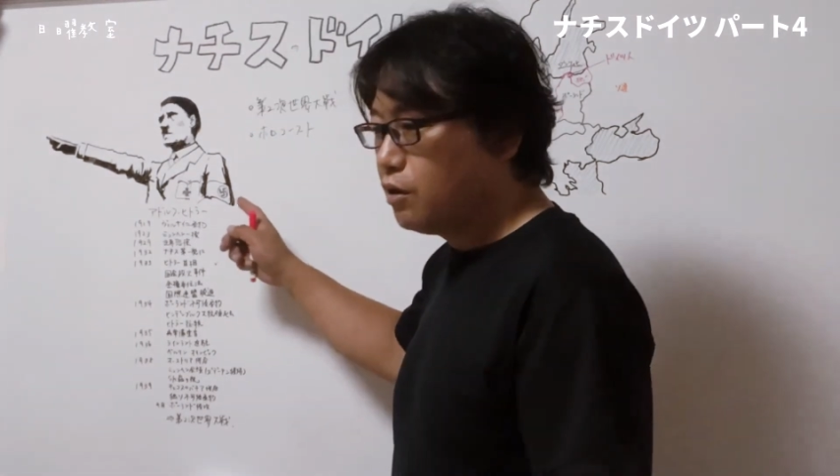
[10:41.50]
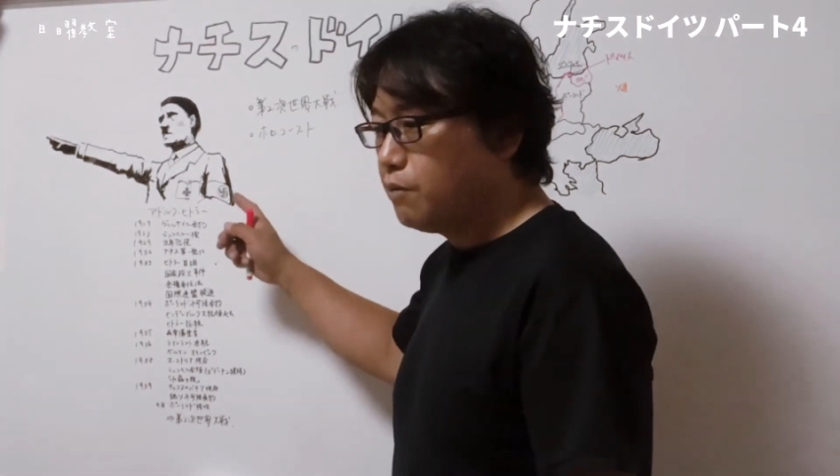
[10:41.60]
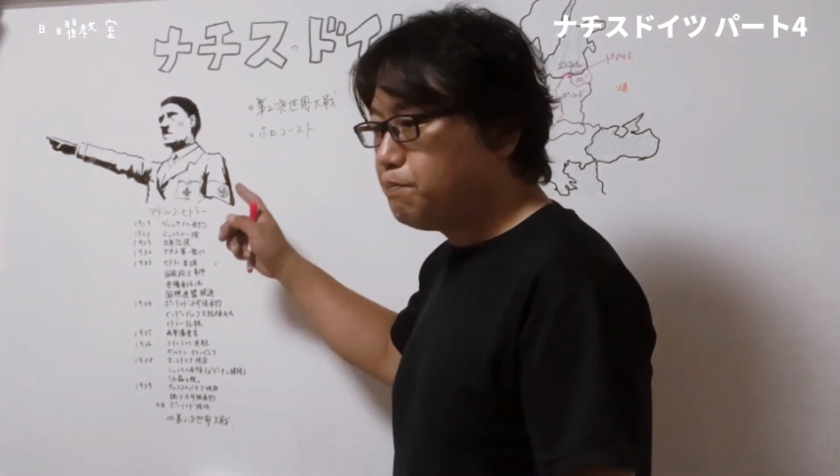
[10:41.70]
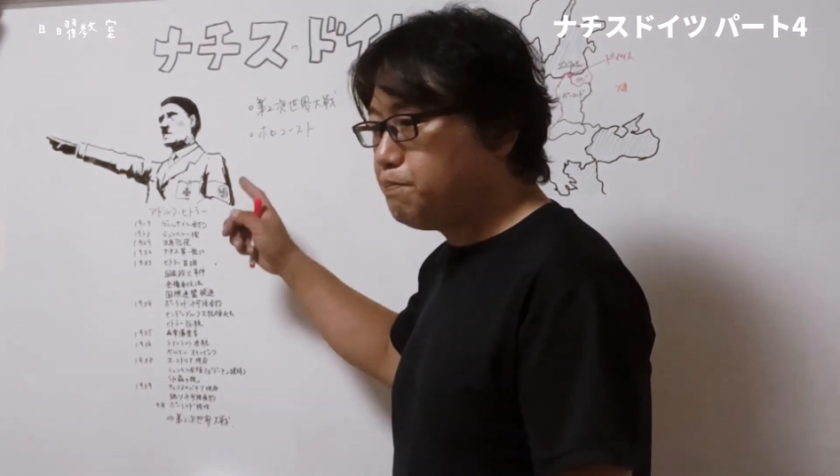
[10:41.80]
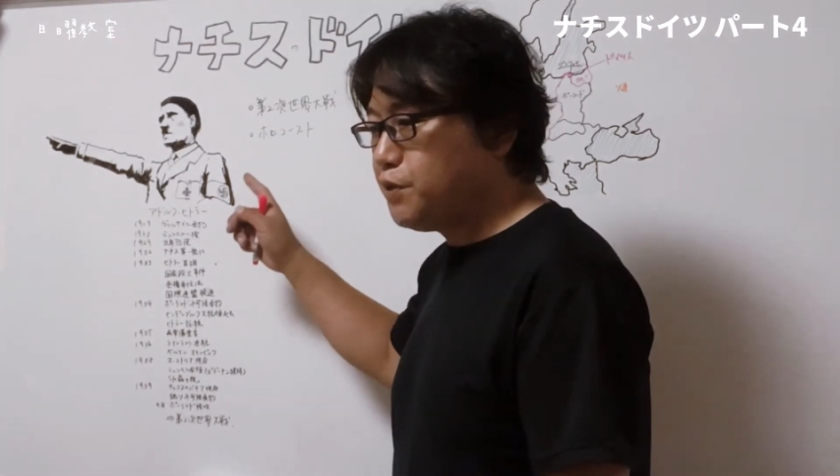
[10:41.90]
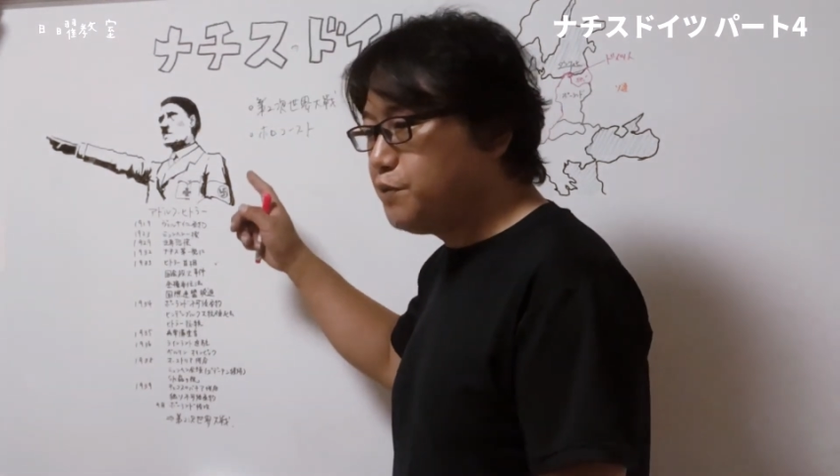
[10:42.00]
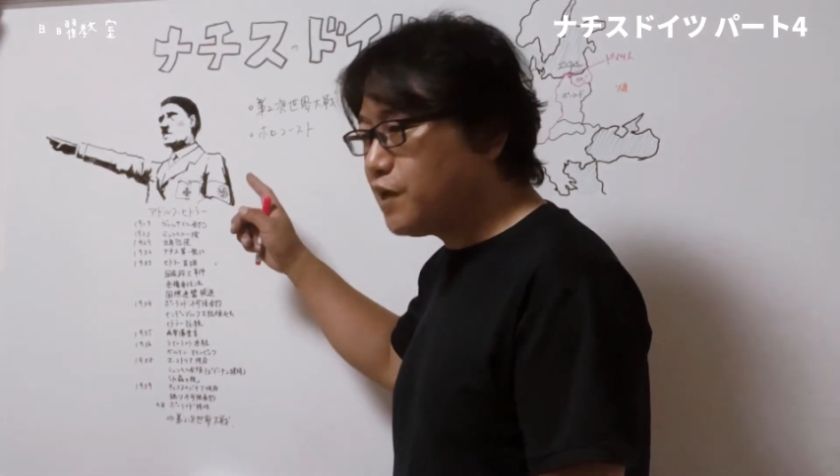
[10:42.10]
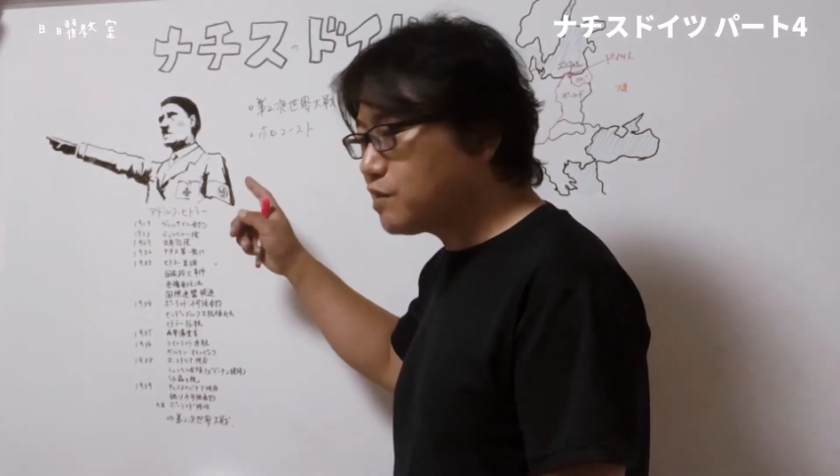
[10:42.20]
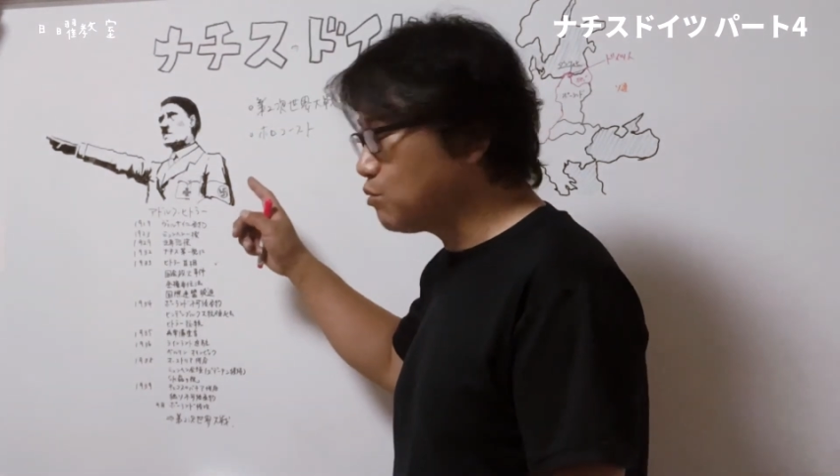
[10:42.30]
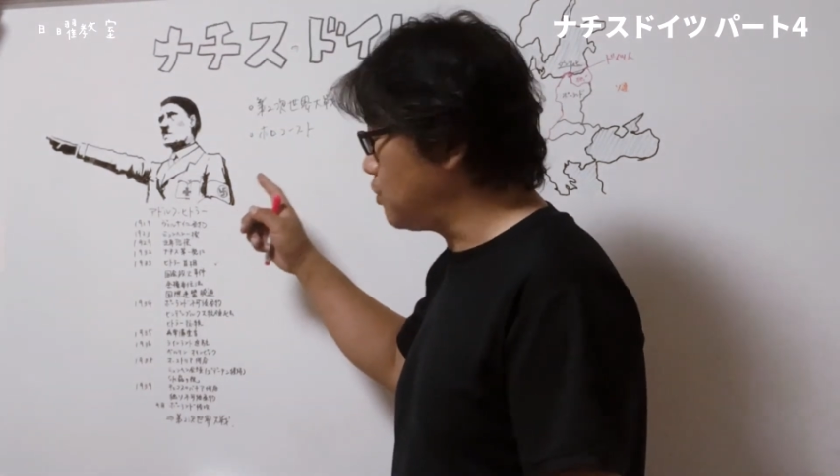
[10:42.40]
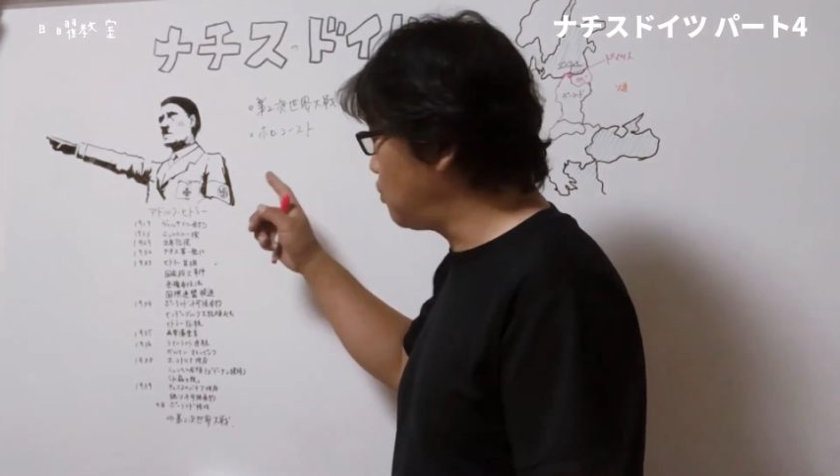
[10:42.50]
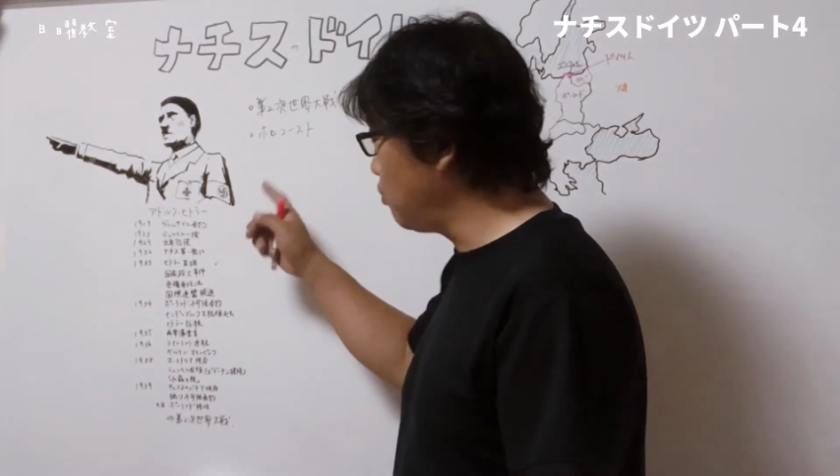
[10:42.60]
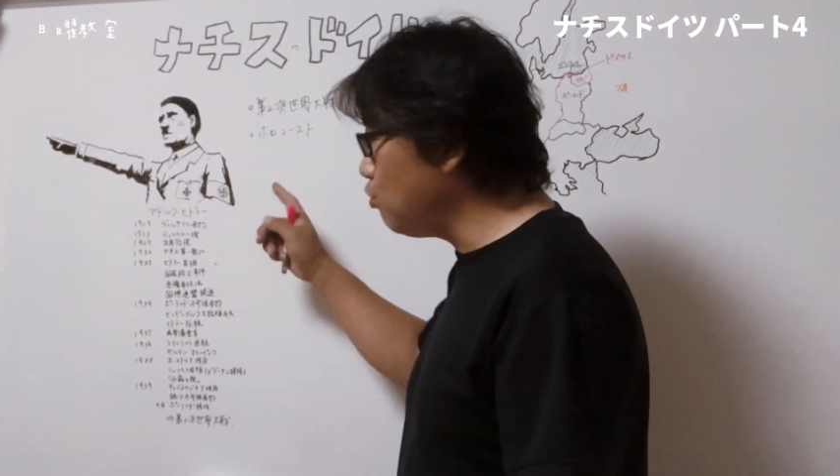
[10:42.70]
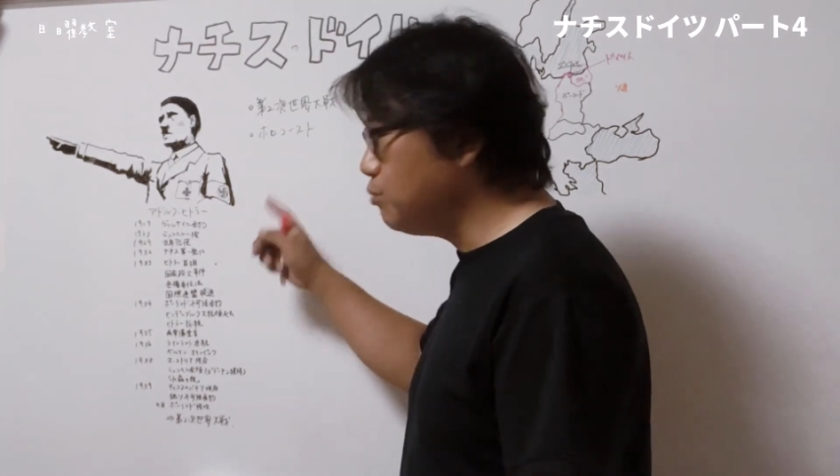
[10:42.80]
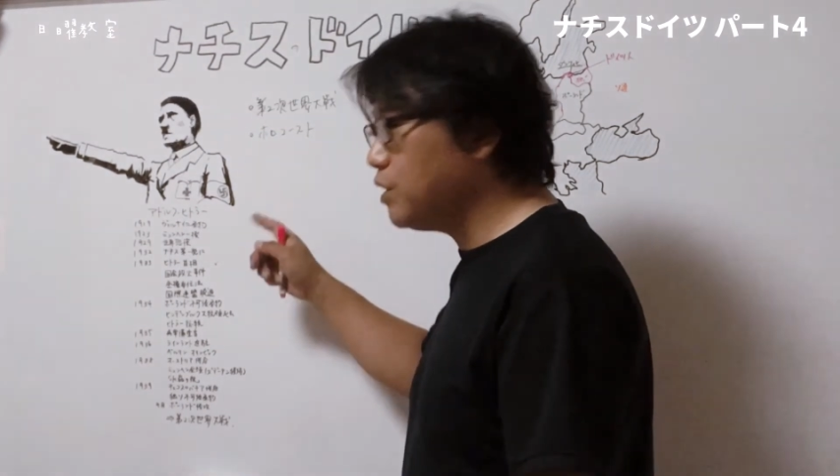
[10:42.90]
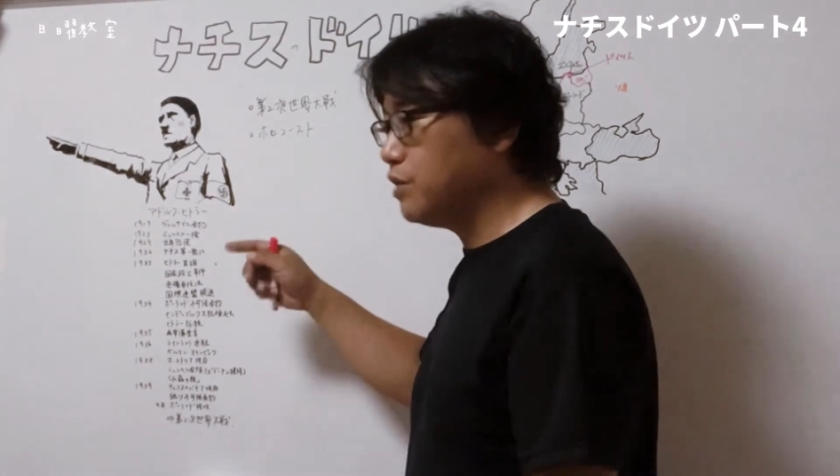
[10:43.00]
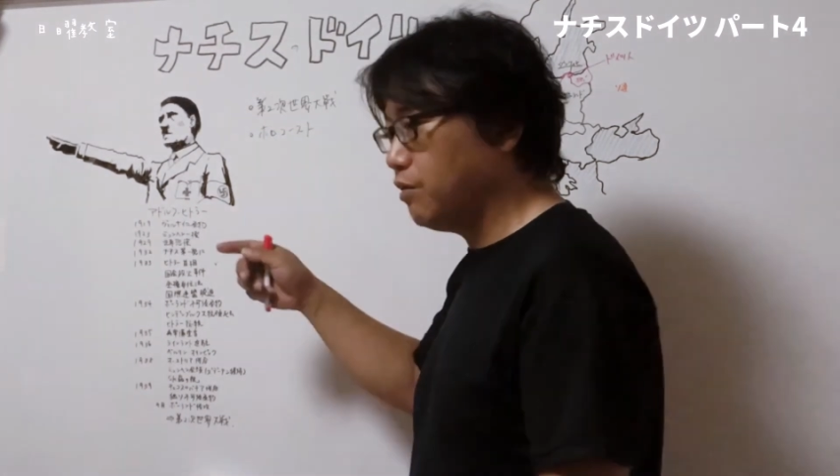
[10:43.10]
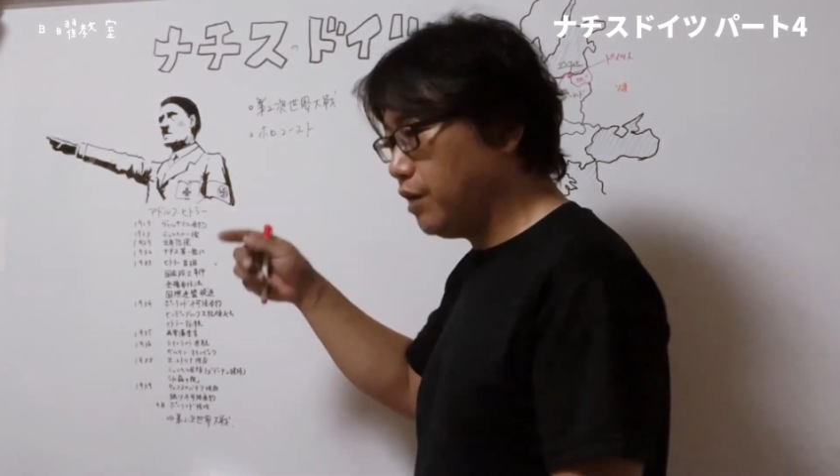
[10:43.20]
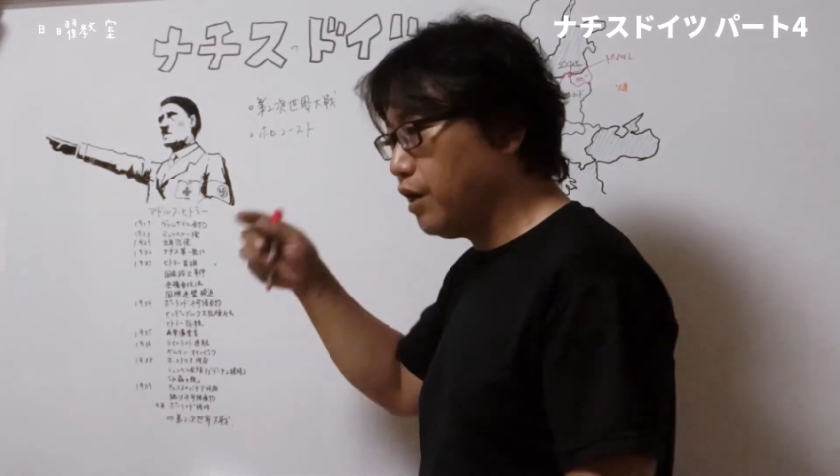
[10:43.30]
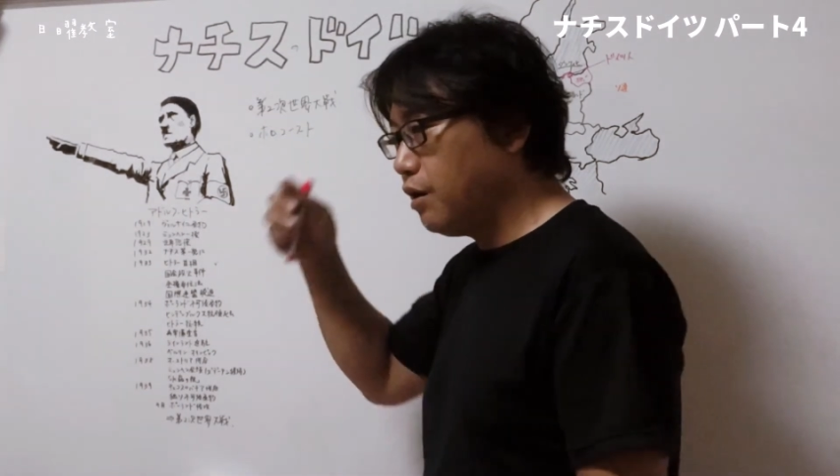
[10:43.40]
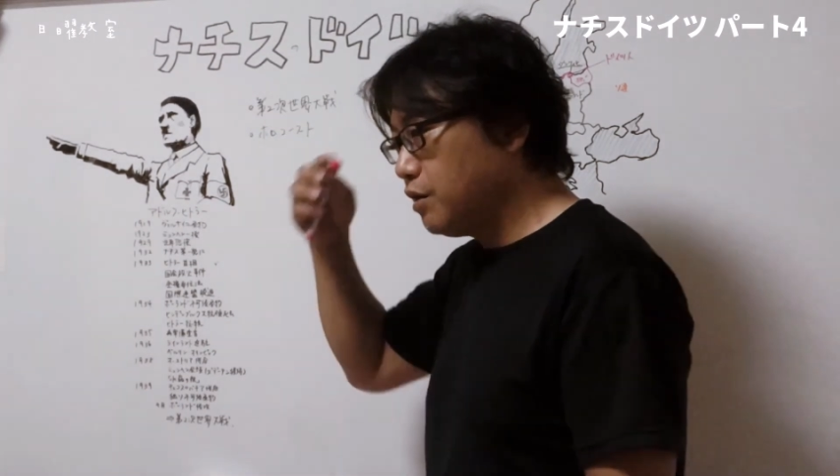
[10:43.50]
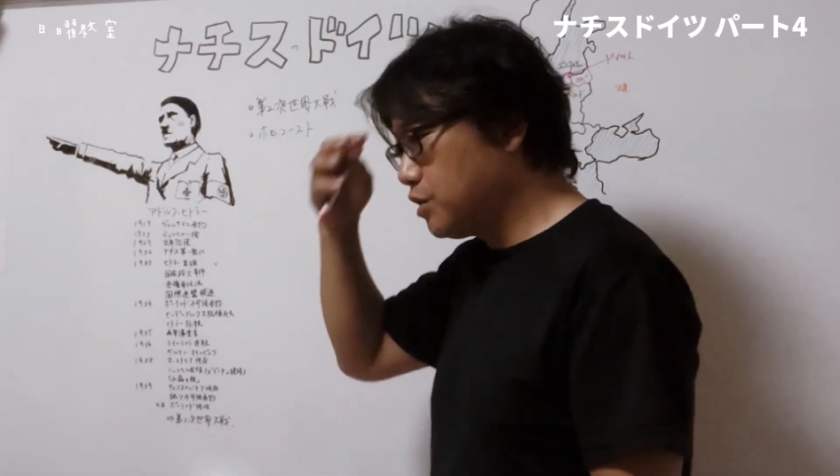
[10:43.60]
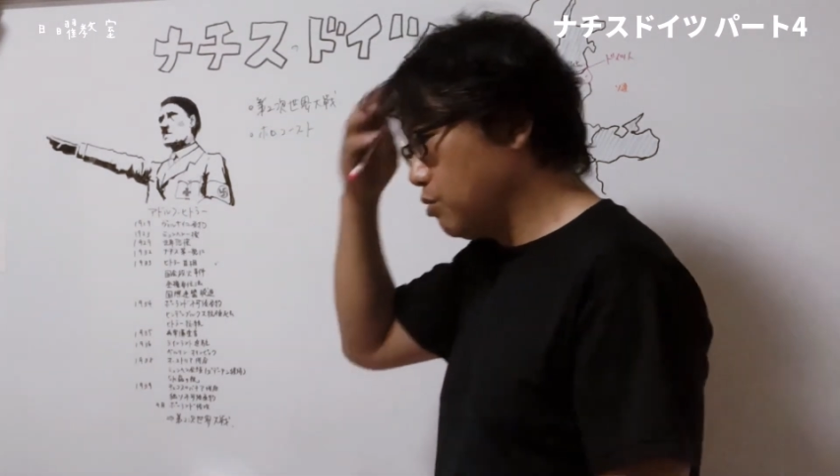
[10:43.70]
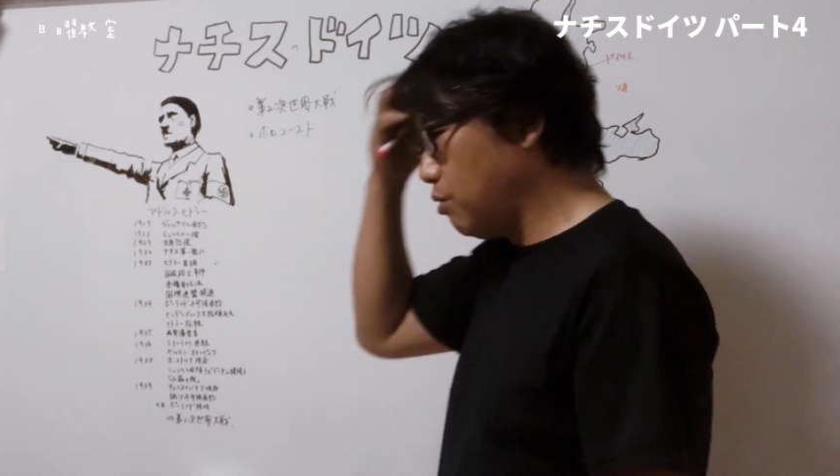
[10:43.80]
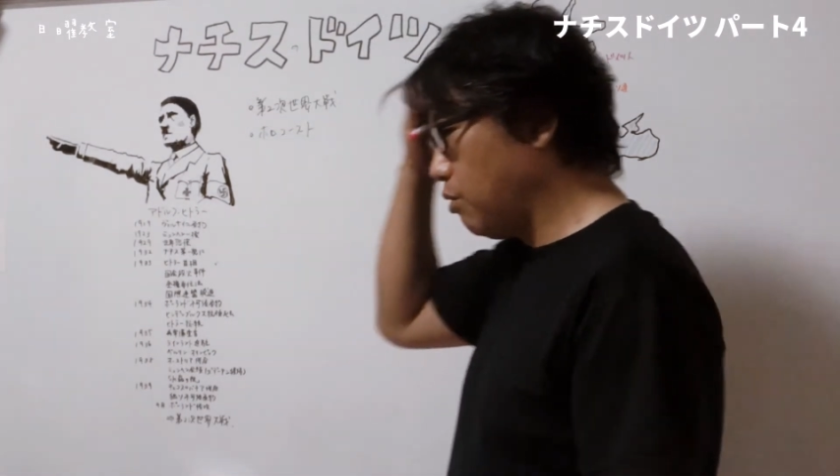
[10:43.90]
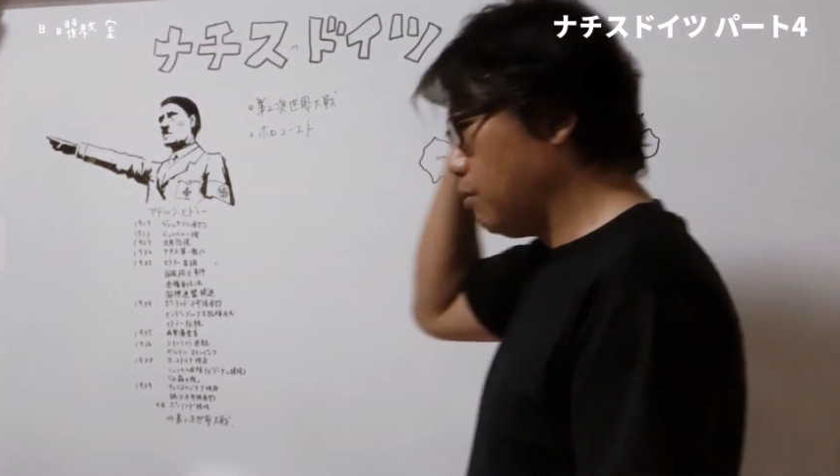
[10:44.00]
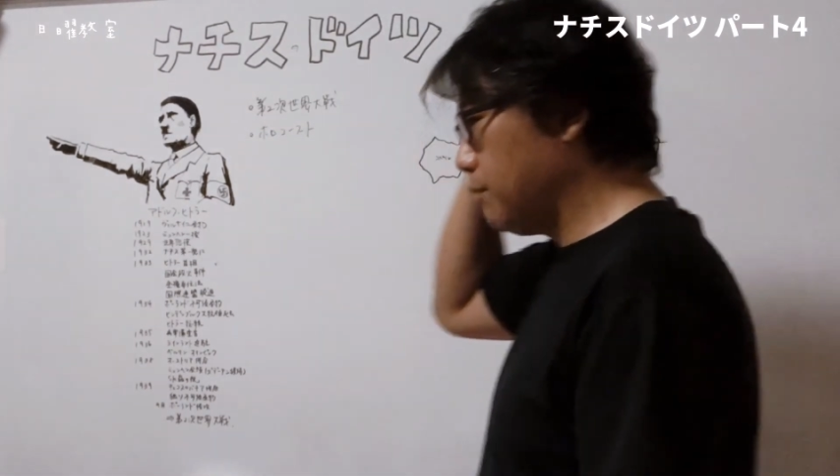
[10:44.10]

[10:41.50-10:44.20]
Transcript: ビビらすのが超うまいんだよね人を